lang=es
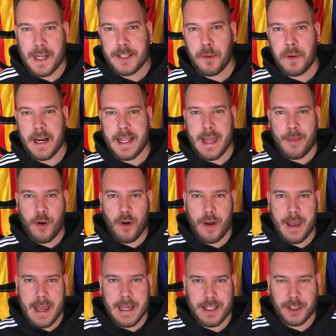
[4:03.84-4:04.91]
ha subrayado
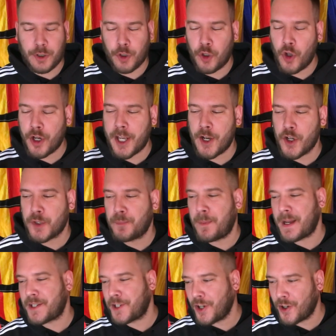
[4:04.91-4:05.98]
esto, lo que nos
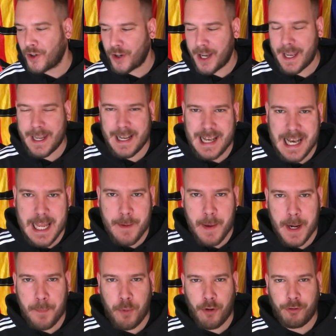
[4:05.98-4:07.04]
pasó en
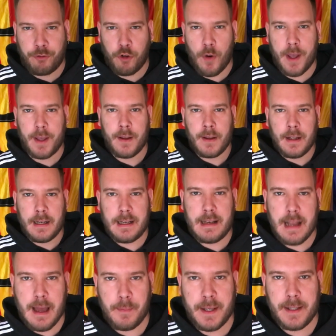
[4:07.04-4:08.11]
Liverpool fue
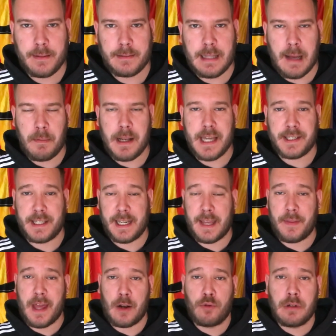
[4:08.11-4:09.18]
lamentable, así que
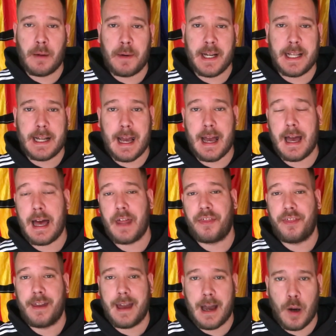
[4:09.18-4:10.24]
de alguna manera
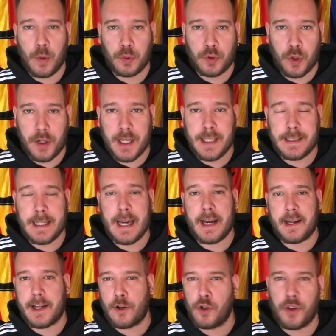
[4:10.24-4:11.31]
hace autocrítica,
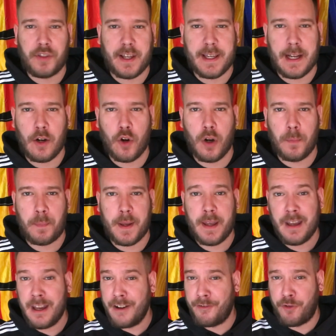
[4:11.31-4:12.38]
reconoce que el golpe
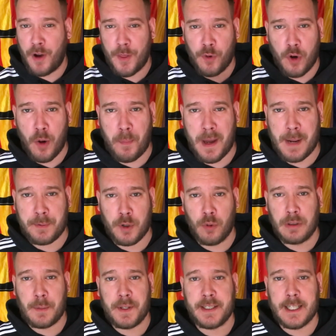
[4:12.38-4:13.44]
fue duro para
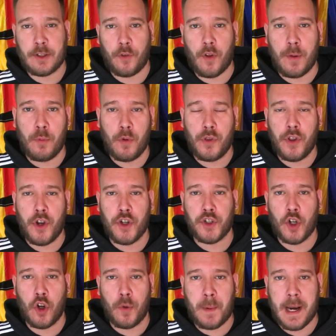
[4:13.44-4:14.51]
absolutamente todo el mundo, no
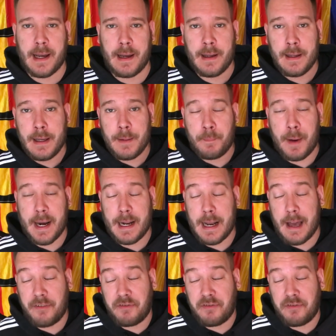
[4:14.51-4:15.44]
solo para, para la